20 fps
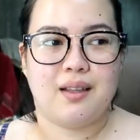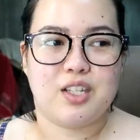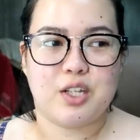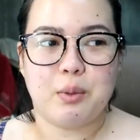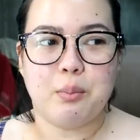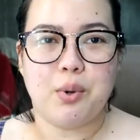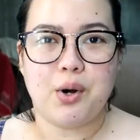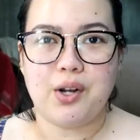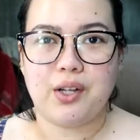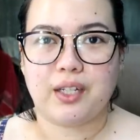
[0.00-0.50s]

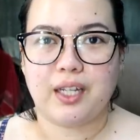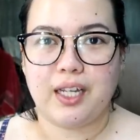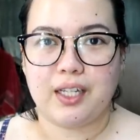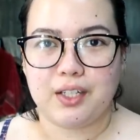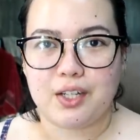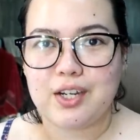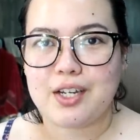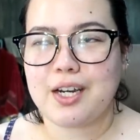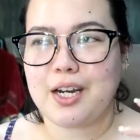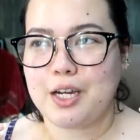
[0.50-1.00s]
So, bongga.
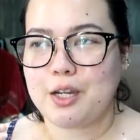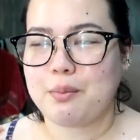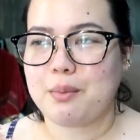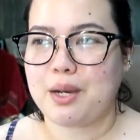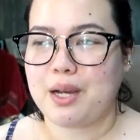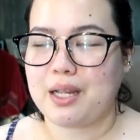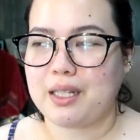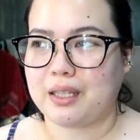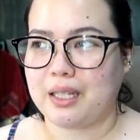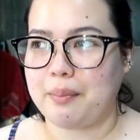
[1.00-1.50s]
Yun din yung
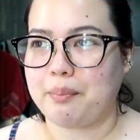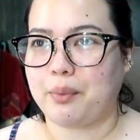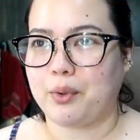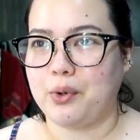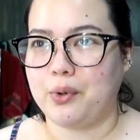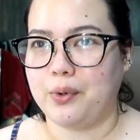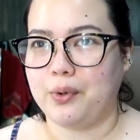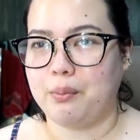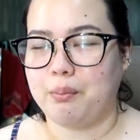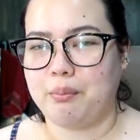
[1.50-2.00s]
mga tip
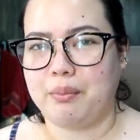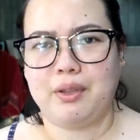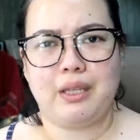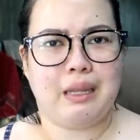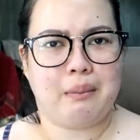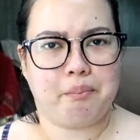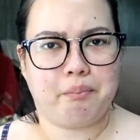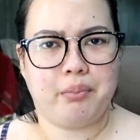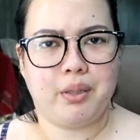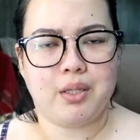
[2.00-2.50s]
ko.
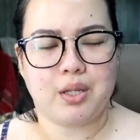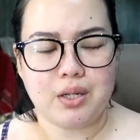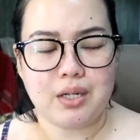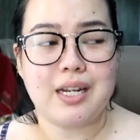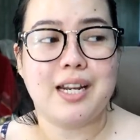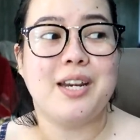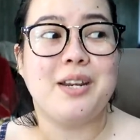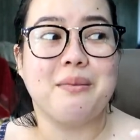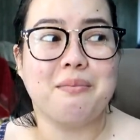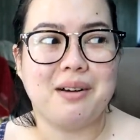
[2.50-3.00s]
Tip.
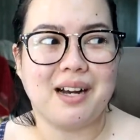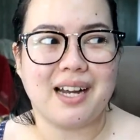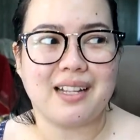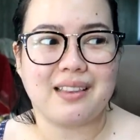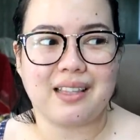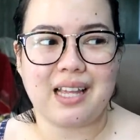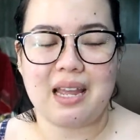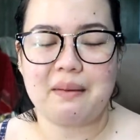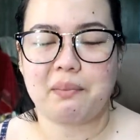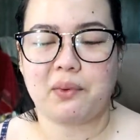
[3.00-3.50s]
Yun din yung
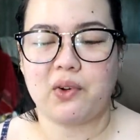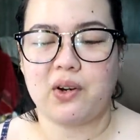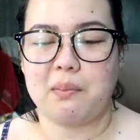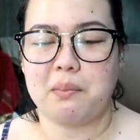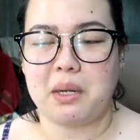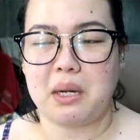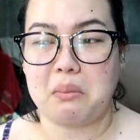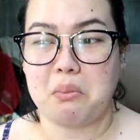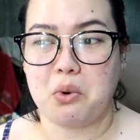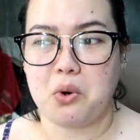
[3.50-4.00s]
mga type ko
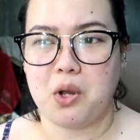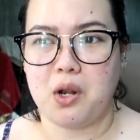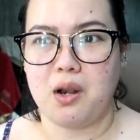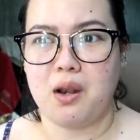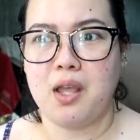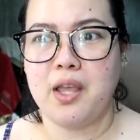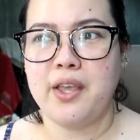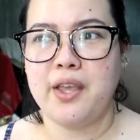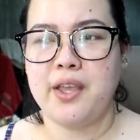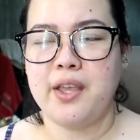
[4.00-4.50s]
ng mga mall
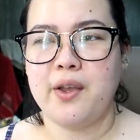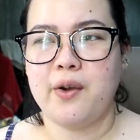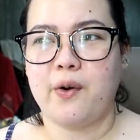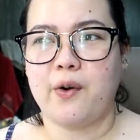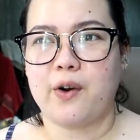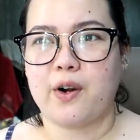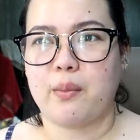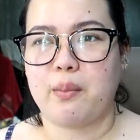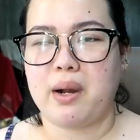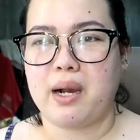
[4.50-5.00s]

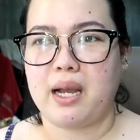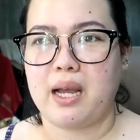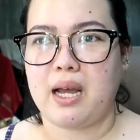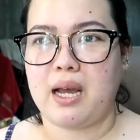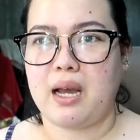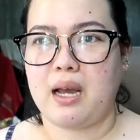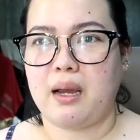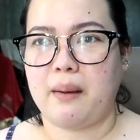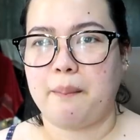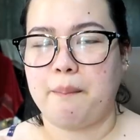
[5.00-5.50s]
or
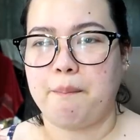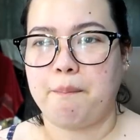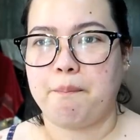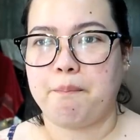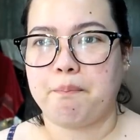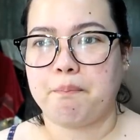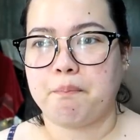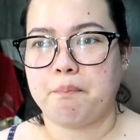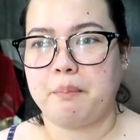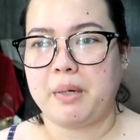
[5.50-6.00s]
mga
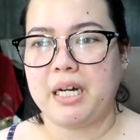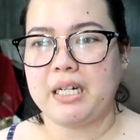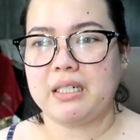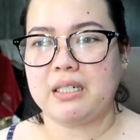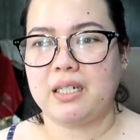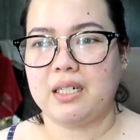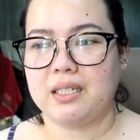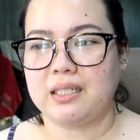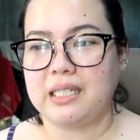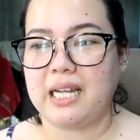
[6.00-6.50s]

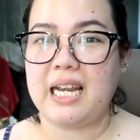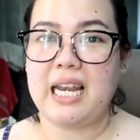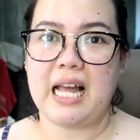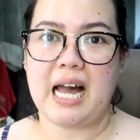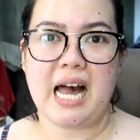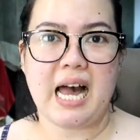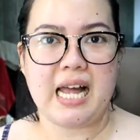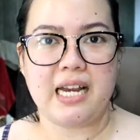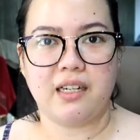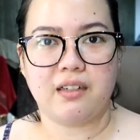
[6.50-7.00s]

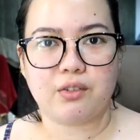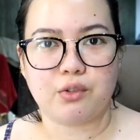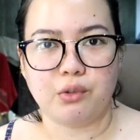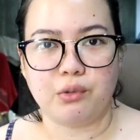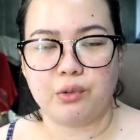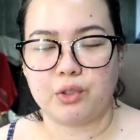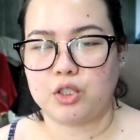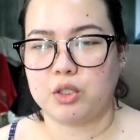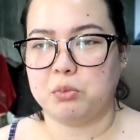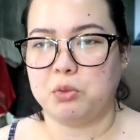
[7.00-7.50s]
paggalaan
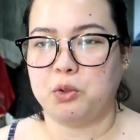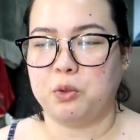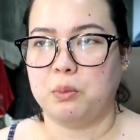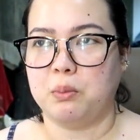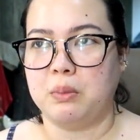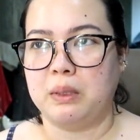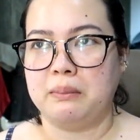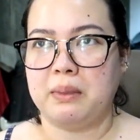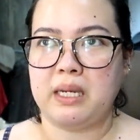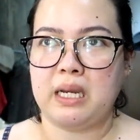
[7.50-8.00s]
kung gusto
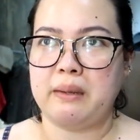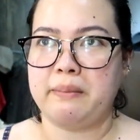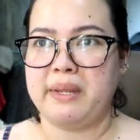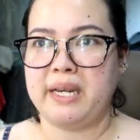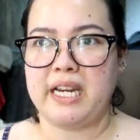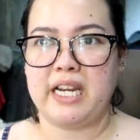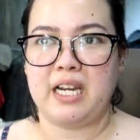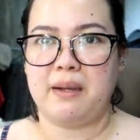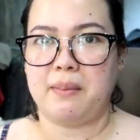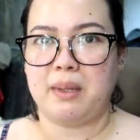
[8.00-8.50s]
mong
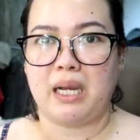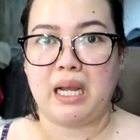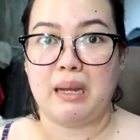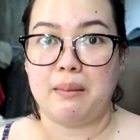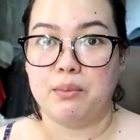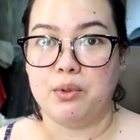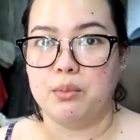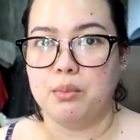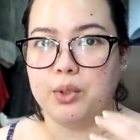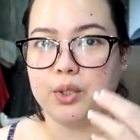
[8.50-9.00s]
pamili-mili ng mga
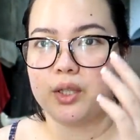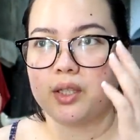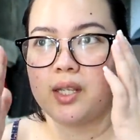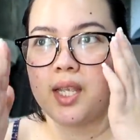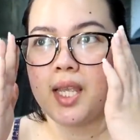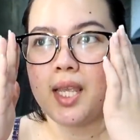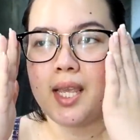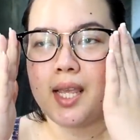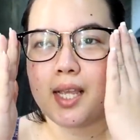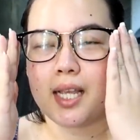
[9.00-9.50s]
abubot.
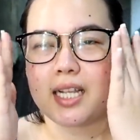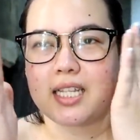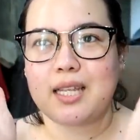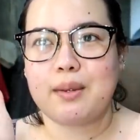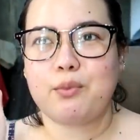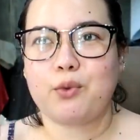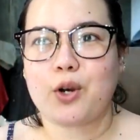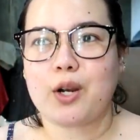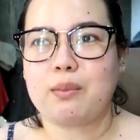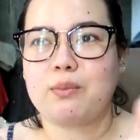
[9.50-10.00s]

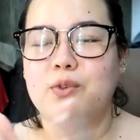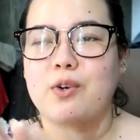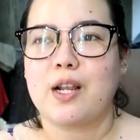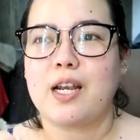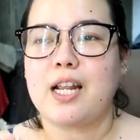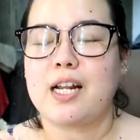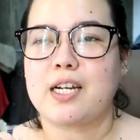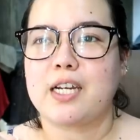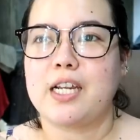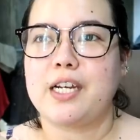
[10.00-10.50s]
Kasi
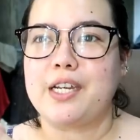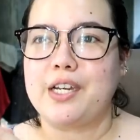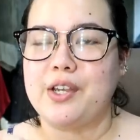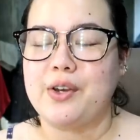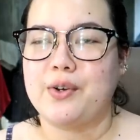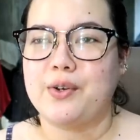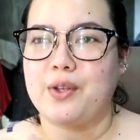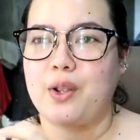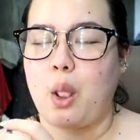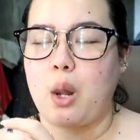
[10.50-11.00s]
murang-mura lang din
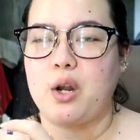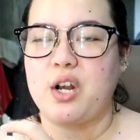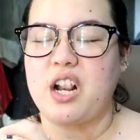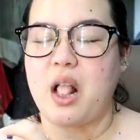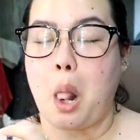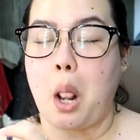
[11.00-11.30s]
yun.